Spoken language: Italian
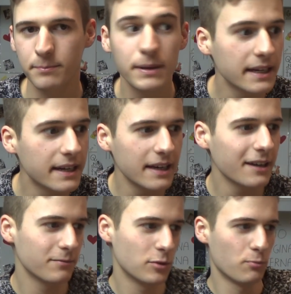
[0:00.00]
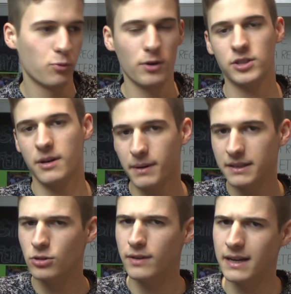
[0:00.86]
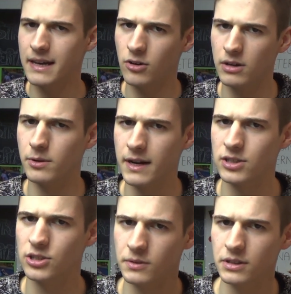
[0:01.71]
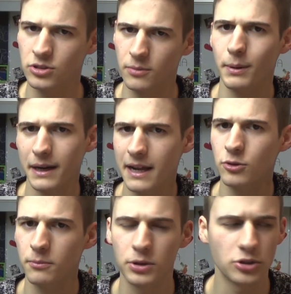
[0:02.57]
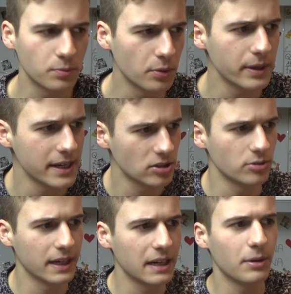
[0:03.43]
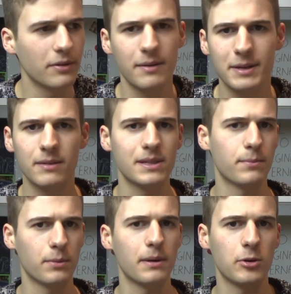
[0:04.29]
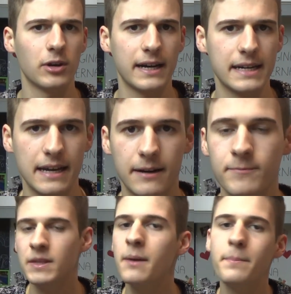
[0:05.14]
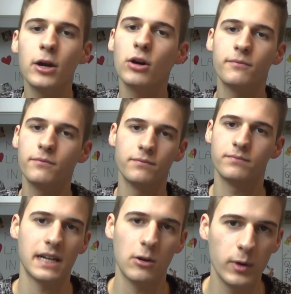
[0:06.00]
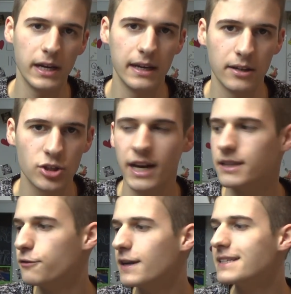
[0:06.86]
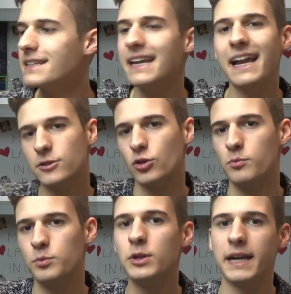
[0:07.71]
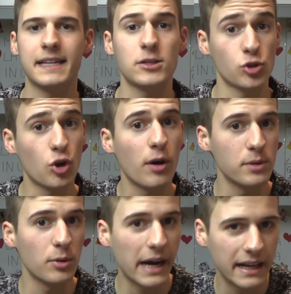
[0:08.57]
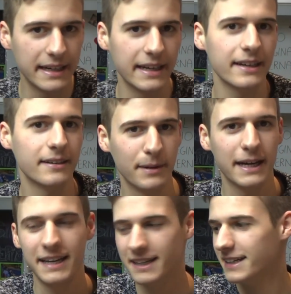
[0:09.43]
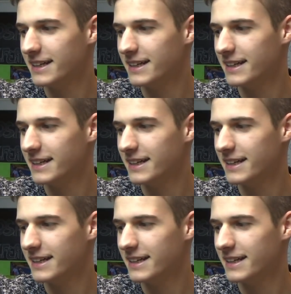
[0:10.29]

Perché non può. Cioè, a parte dovrei ancora provarci, quindi sto parlando un po' troppo presto. Magari poi veramente mi dà problemi con la carriera. Però mh, tranquilli, cioè, a differenza dell'altro computer che adesso do a mio padre, eh, magari.